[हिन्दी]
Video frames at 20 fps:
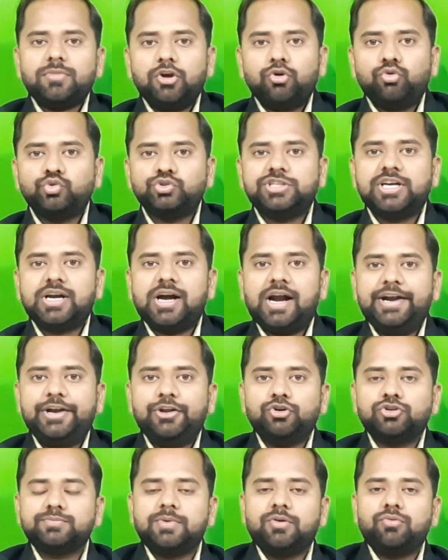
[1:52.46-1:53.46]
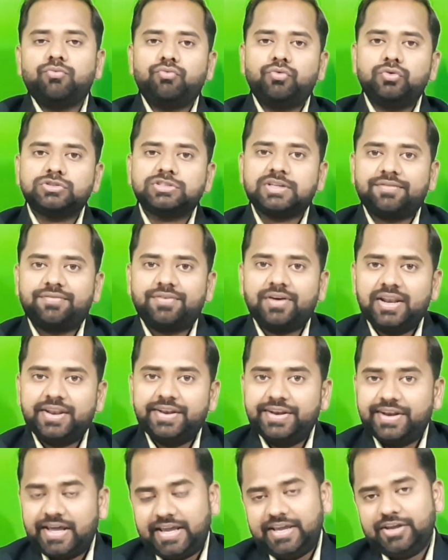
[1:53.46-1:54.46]
कुछ एक आर में वो सफल
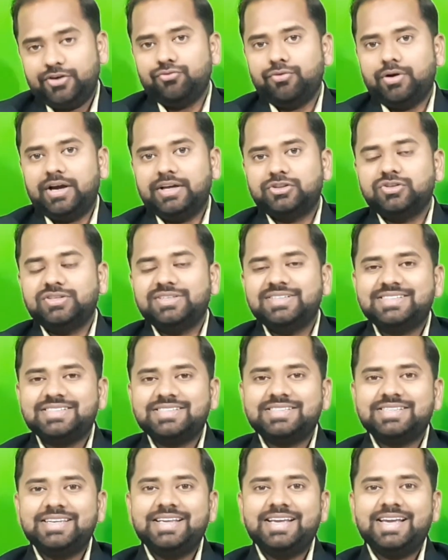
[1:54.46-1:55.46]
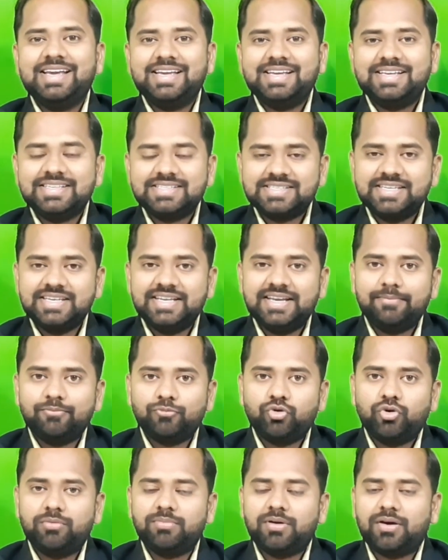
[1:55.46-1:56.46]
नहीं हुआ है तो इसलिए इस नियम
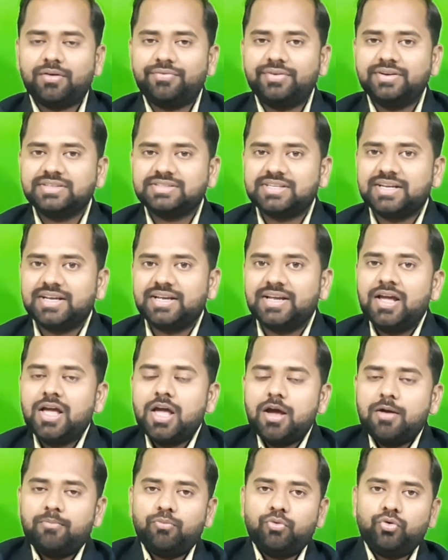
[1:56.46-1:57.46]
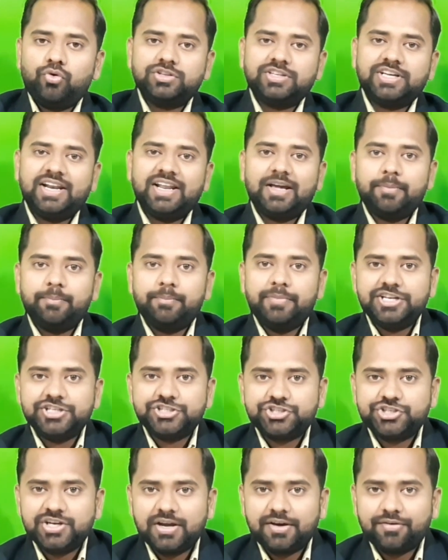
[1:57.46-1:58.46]
को एक बार फिर से मोर्थ यानी कि
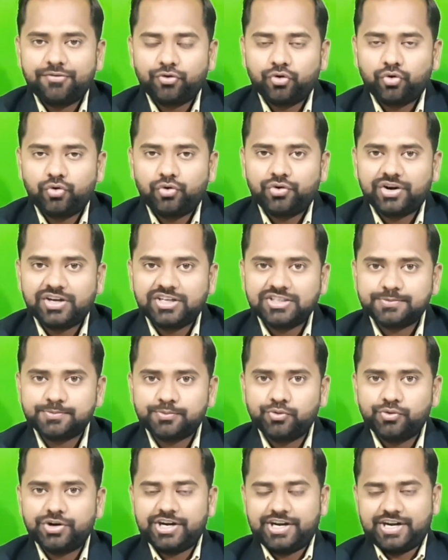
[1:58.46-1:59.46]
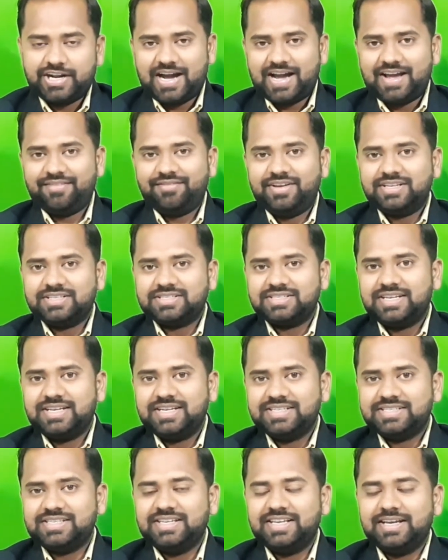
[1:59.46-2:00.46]
मिनिस्ट्री ऑफ रोड ट्रांसपोर्ट एंड हाईवेज ने
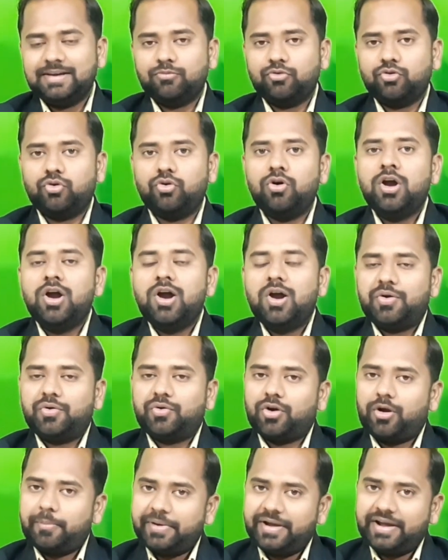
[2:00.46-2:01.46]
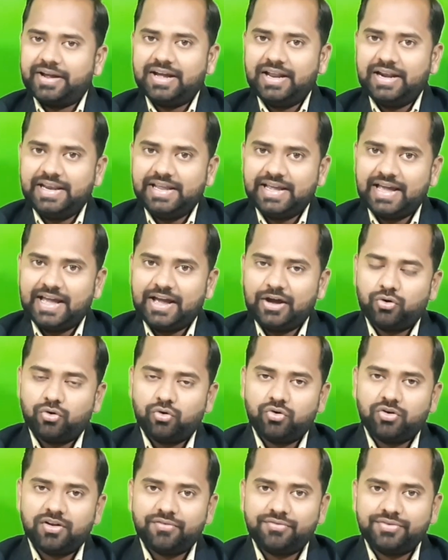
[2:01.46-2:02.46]
इस नियम को ड्रॉबैक कर लिया है और
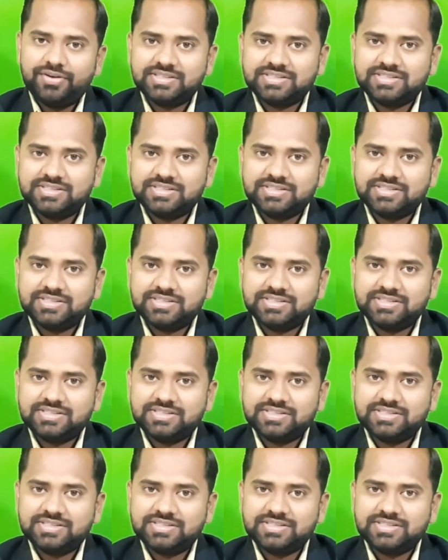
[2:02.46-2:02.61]
उन्होंने फिर